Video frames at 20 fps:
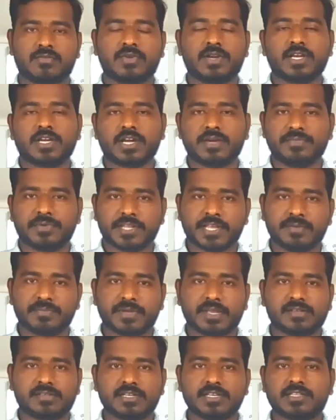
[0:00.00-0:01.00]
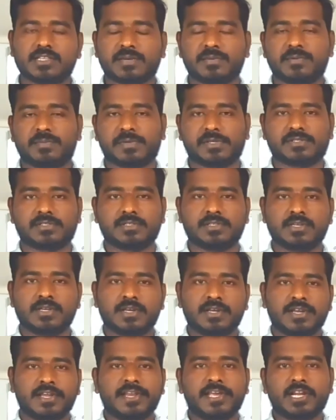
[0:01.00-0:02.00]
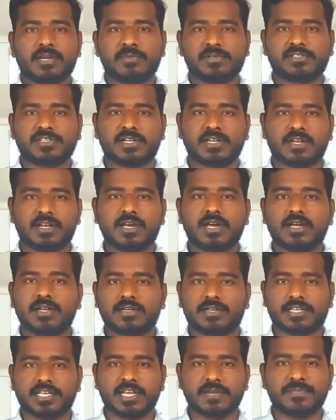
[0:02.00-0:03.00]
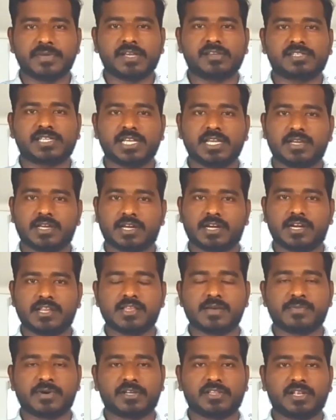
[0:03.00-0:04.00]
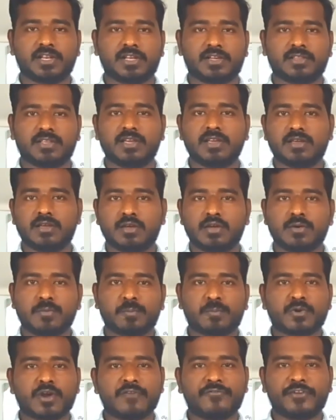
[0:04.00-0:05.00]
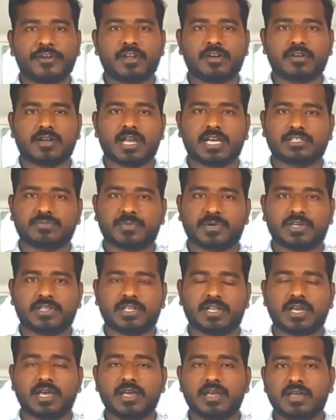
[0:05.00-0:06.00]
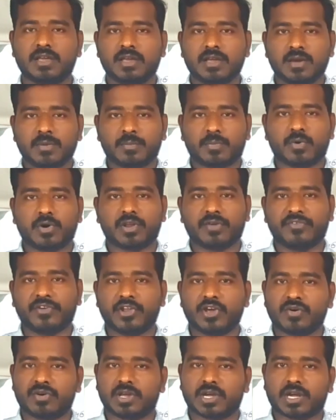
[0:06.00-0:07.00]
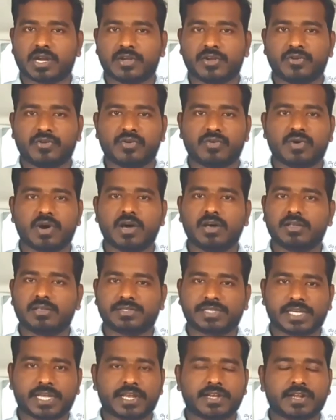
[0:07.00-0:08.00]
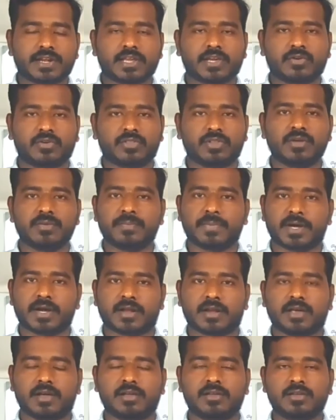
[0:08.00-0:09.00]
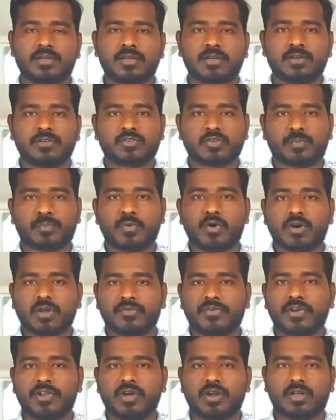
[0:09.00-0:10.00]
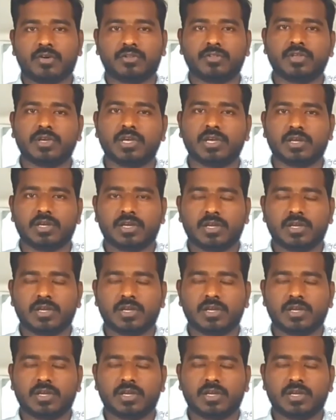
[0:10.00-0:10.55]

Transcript: வணக்கம் டிஎன்பிஎஸ்சி தமிழ் ப்ளஸ் இன்றைக்கி நம்ம சேனலில் டிஎன்பிஎஸ்சி கணித பகுதியிலேருந்து ப்ராஃபிட் அண்ட் லாஸ் பகுதியில் போன வீடியோவோட கண்டினியூவாக செகண்ட் கணக்கு வந்து பார்க்கலாம் ஸோ போன வீடியோவில் வந்து